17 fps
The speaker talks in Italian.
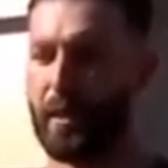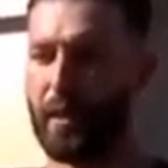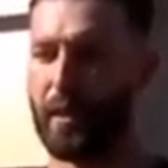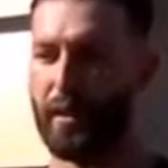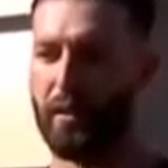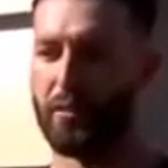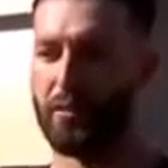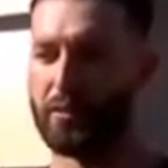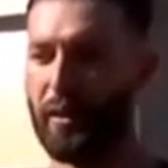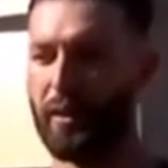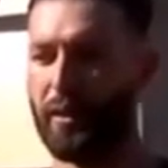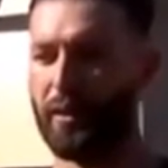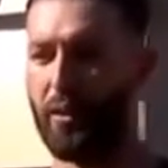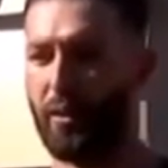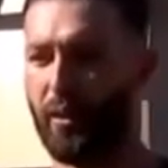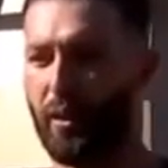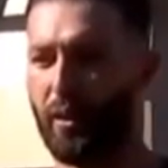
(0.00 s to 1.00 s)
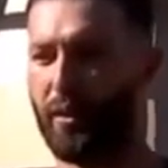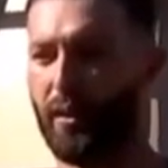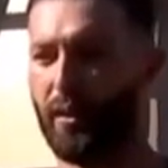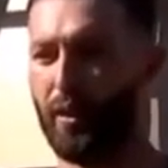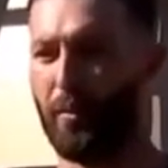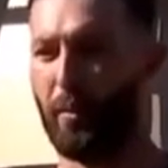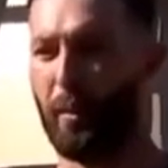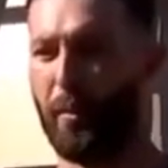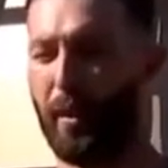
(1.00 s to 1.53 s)
È un danno
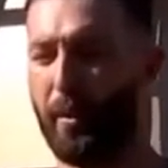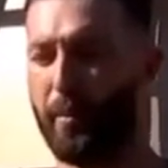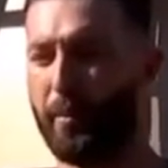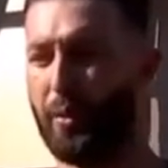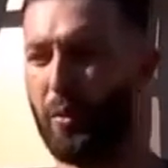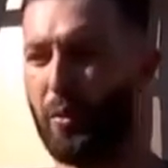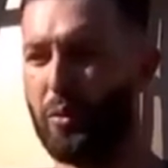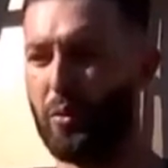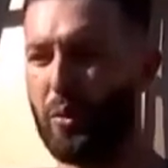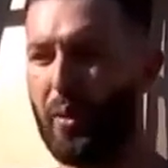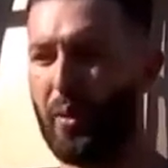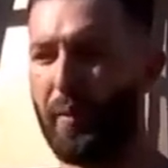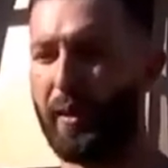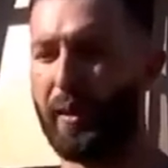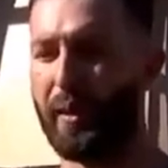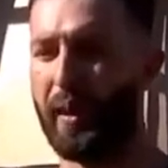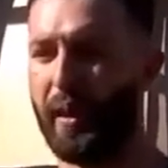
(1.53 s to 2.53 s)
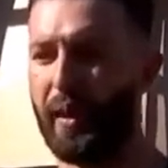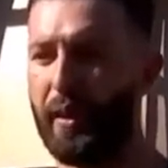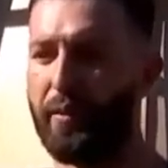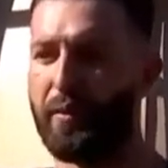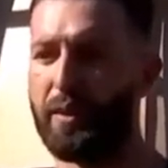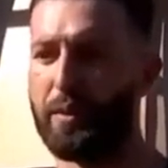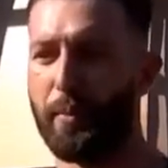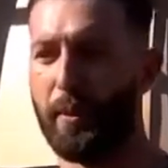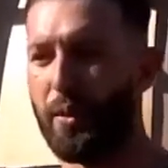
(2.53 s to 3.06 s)
enorme per l'apicoltura perché
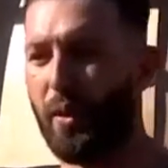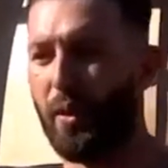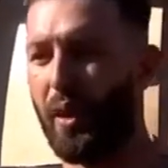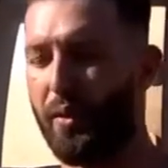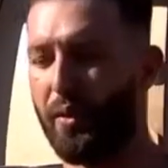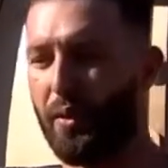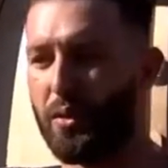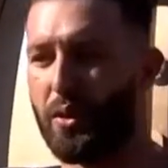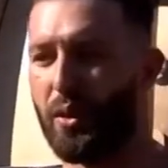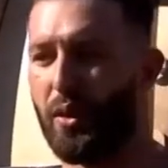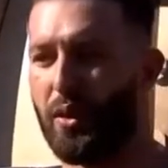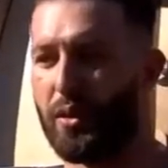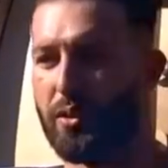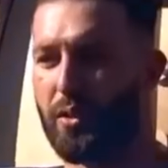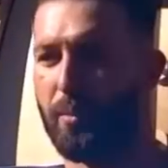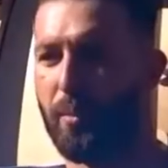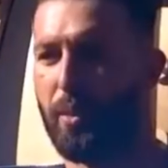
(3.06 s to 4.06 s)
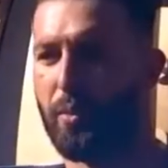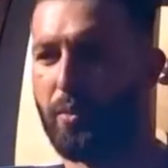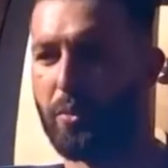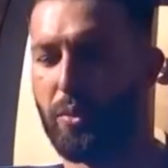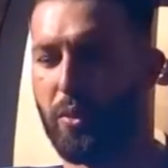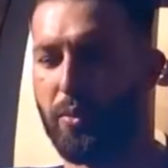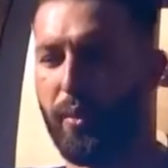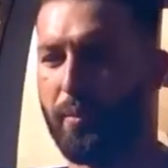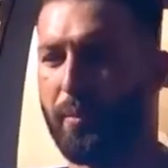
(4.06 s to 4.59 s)
vi spiego l'anno scorso abbiamo
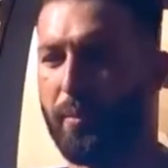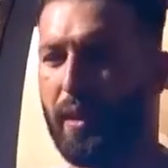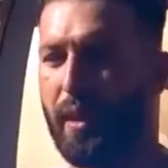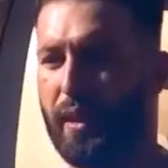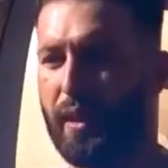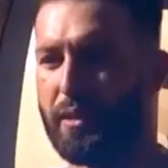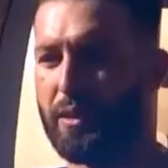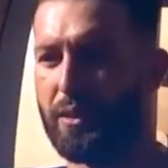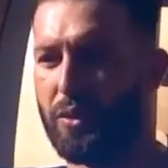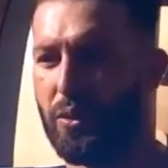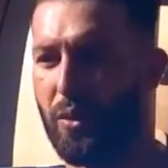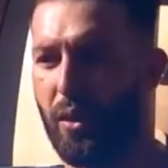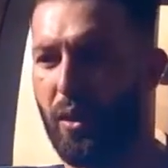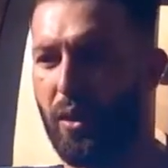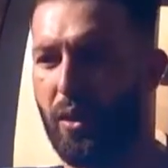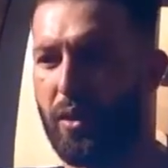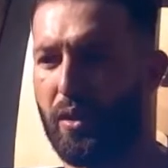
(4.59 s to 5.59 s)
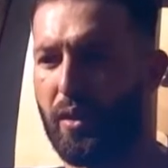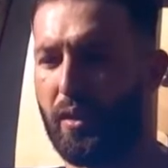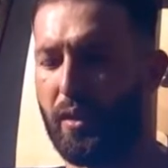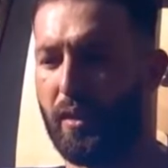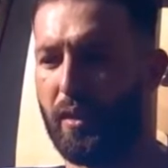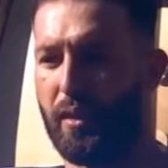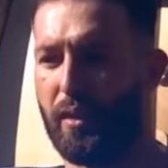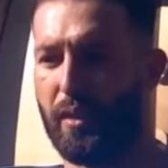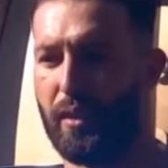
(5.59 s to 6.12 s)
avuto famiglie che si sono
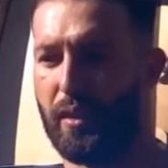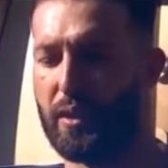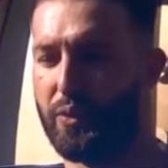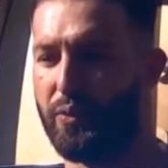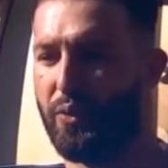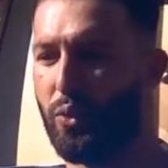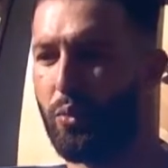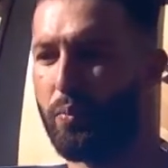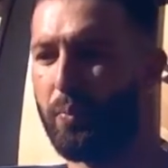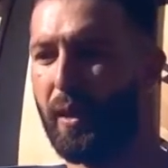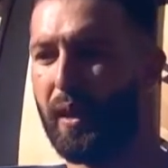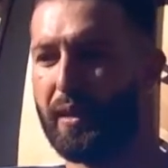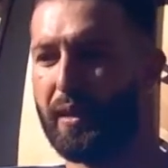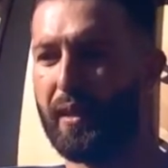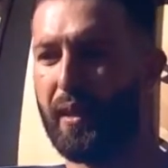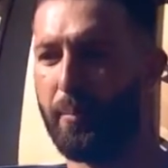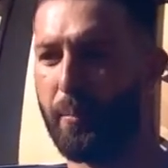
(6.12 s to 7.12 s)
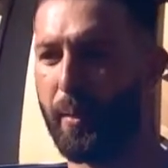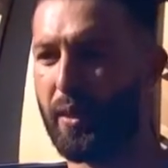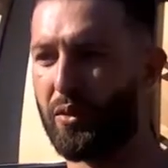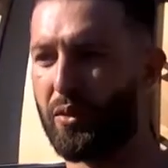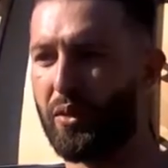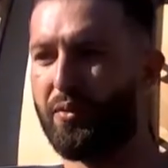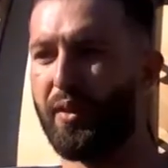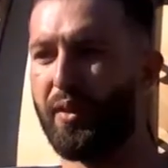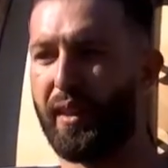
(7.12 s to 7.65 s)
eh, sviluppate nel
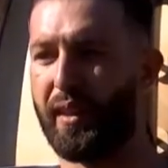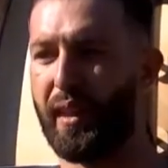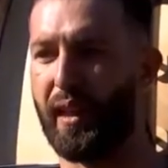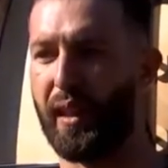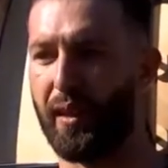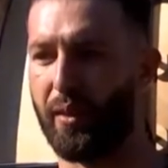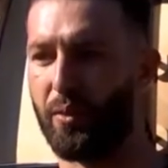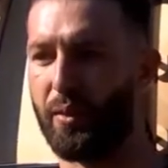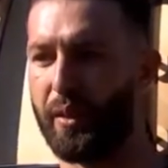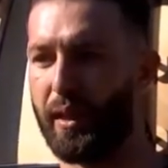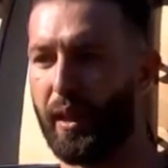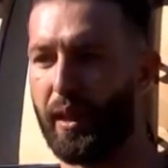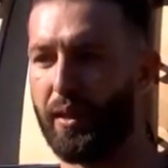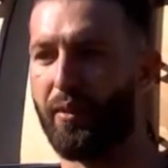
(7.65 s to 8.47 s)
periodo invernale, quindi